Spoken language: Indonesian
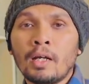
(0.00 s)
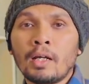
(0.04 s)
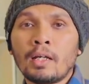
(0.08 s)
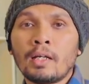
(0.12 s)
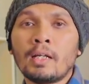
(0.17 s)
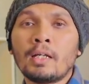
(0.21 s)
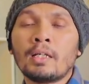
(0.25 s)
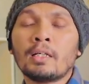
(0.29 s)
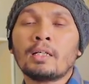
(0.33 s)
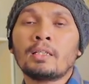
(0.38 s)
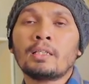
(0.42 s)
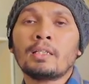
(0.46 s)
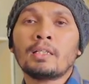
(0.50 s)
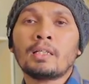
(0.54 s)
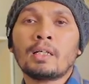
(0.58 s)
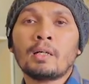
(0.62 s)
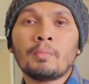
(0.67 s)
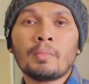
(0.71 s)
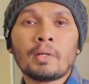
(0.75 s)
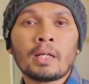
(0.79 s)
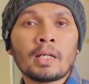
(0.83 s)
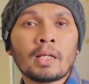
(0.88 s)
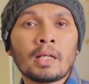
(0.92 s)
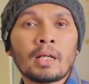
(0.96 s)
dan ketika
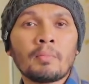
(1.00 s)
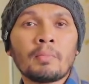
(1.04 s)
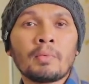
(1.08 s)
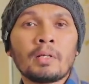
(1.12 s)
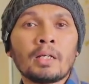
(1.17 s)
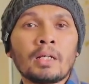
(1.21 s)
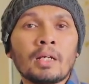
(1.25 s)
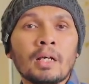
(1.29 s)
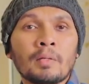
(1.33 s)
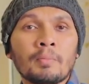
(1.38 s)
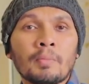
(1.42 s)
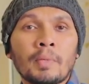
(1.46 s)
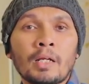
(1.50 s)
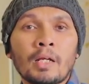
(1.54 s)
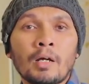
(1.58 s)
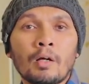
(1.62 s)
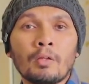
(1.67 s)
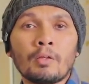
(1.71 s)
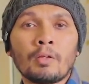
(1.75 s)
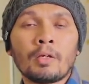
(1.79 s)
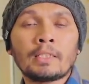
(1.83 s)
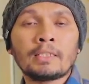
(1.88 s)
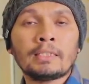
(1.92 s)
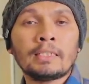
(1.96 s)
mereka mendekat kepada
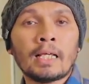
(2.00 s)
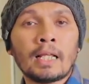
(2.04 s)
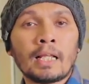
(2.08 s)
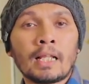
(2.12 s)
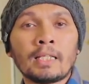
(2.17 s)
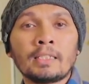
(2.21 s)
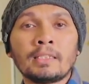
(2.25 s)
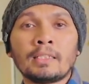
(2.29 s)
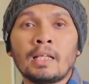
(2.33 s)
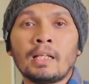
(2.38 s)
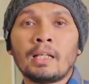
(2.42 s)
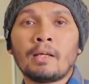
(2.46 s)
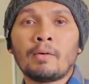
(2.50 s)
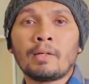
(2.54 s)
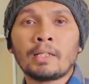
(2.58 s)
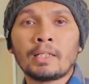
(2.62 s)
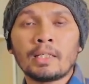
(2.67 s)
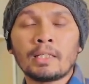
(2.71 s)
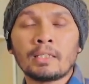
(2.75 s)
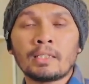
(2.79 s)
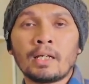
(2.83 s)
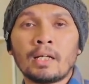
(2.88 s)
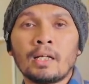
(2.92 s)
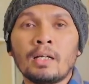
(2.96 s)
Allah jalannya lewat
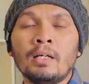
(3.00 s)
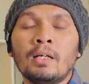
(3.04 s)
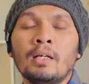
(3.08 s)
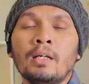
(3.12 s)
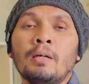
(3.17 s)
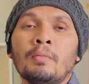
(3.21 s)
kita